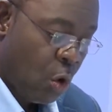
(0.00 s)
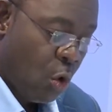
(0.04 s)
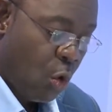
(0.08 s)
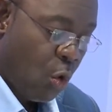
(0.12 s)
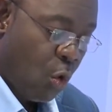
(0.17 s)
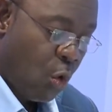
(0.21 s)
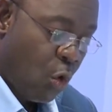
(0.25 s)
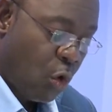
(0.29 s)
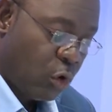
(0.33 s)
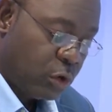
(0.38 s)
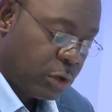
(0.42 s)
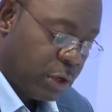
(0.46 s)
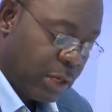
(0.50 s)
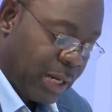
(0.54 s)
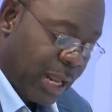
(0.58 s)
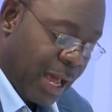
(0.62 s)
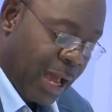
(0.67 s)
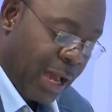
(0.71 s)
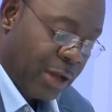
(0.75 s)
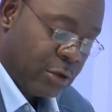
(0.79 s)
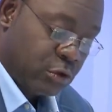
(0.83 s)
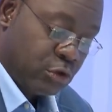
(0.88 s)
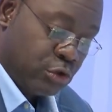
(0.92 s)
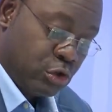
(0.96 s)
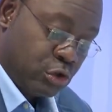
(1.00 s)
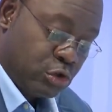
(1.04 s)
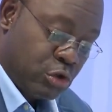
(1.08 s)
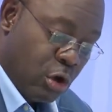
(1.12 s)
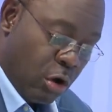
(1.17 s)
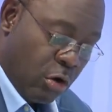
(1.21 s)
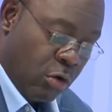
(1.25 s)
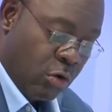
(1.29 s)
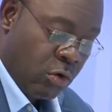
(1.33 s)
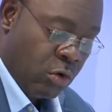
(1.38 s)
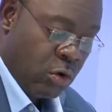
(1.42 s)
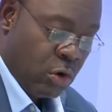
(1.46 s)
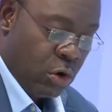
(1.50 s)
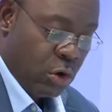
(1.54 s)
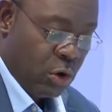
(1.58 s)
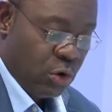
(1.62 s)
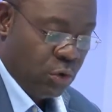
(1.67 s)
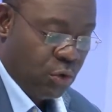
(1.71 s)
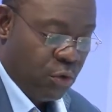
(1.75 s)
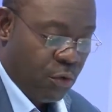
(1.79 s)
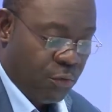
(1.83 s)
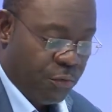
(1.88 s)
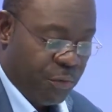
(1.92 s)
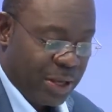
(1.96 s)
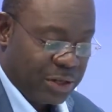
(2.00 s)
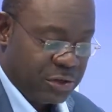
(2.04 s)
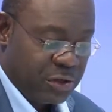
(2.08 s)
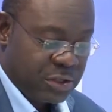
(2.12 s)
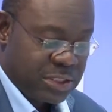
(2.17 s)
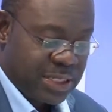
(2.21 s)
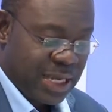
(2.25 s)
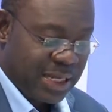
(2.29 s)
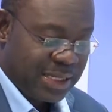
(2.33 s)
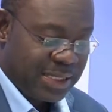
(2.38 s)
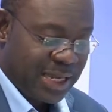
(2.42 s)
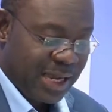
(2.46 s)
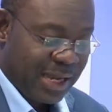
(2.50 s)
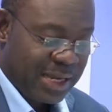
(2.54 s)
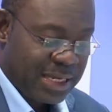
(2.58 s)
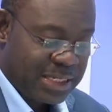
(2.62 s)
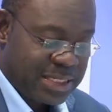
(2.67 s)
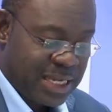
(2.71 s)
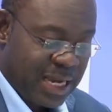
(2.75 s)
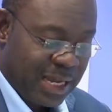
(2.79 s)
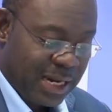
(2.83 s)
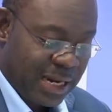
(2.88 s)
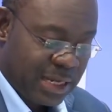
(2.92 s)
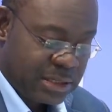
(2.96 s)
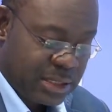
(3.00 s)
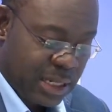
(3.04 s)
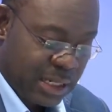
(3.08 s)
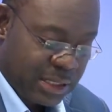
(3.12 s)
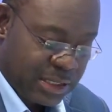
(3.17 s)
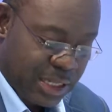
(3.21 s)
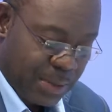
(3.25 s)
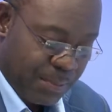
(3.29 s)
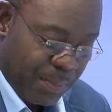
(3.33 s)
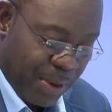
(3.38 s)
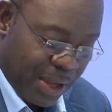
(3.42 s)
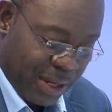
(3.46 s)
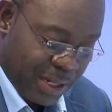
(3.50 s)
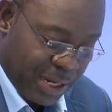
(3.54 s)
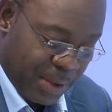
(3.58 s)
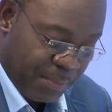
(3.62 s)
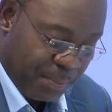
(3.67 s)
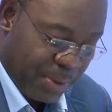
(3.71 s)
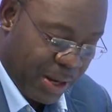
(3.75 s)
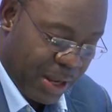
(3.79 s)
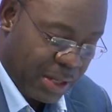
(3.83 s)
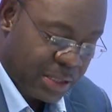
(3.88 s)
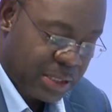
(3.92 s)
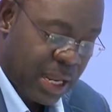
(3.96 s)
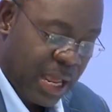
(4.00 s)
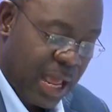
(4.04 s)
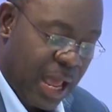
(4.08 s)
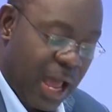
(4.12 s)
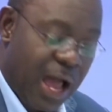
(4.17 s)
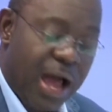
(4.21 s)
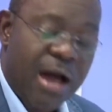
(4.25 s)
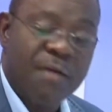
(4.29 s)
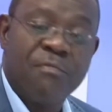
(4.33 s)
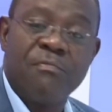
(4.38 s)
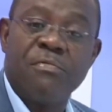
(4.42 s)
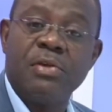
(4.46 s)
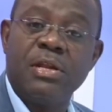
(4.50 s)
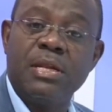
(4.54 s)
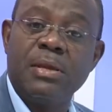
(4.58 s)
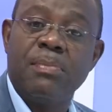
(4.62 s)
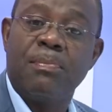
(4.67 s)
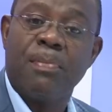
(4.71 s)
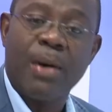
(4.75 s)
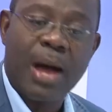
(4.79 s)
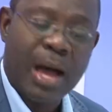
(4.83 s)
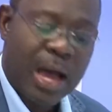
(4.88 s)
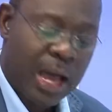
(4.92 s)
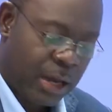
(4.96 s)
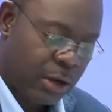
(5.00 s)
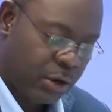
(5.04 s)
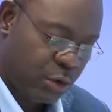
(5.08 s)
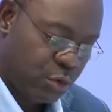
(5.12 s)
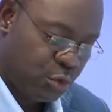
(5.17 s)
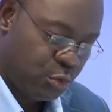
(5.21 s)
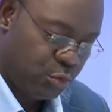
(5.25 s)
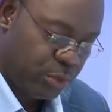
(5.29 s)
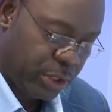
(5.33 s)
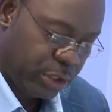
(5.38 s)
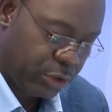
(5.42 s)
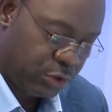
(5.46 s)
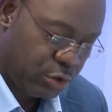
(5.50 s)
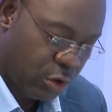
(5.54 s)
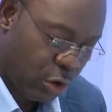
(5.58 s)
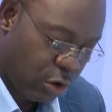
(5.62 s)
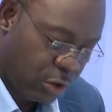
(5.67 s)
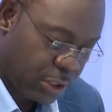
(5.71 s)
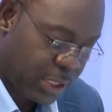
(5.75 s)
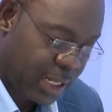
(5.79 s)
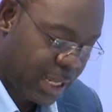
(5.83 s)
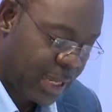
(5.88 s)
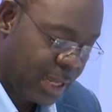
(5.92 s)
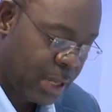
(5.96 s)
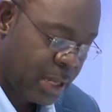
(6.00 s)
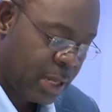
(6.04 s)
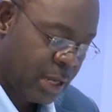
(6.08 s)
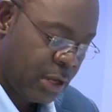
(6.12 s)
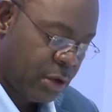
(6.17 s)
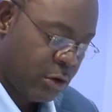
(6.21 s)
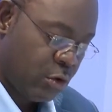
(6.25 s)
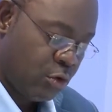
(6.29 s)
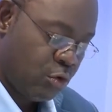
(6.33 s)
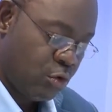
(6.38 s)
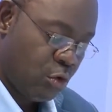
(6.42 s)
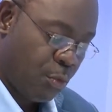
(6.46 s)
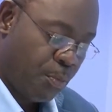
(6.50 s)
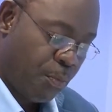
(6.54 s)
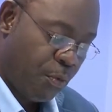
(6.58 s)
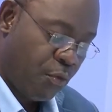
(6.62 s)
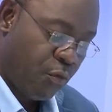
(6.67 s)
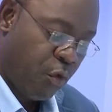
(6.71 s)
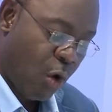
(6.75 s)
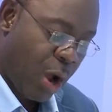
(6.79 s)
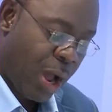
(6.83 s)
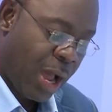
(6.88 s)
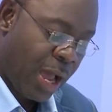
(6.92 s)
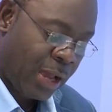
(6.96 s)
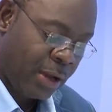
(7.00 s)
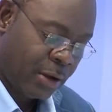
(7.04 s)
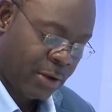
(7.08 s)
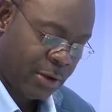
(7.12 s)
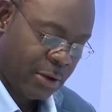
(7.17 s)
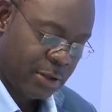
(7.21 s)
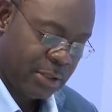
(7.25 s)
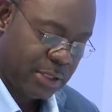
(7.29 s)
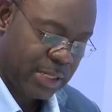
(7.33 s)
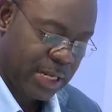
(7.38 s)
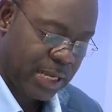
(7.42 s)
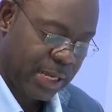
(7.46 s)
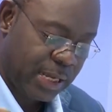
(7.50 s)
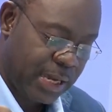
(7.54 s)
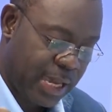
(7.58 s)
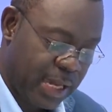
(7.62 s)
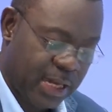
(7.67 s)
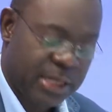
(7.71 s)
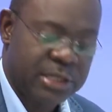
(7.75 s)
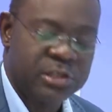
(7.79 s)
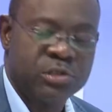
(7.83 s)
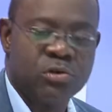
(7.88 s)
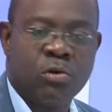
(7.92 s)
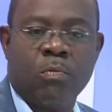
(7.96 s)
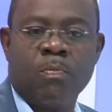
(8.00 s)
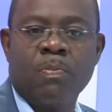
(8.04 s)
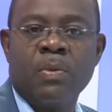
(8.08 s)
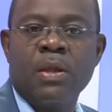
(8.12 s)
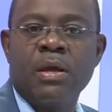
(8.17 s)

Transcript: Au-delà du don, le fait de s'intéresser à la santé par les plantes a fini par lui donner le pouvoir des guérisons.